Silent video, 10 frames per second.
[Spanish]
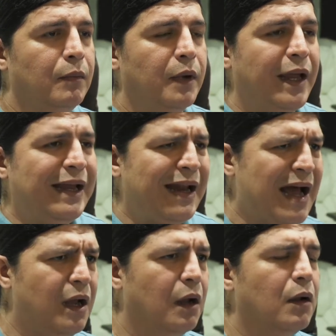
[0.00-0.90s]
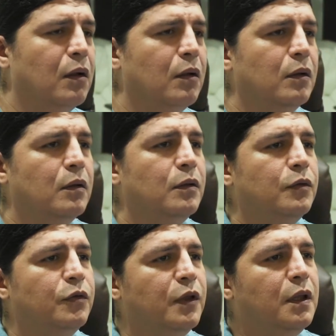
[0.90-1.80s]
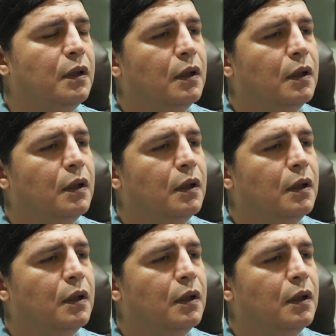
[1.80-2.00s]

general, ¿sí?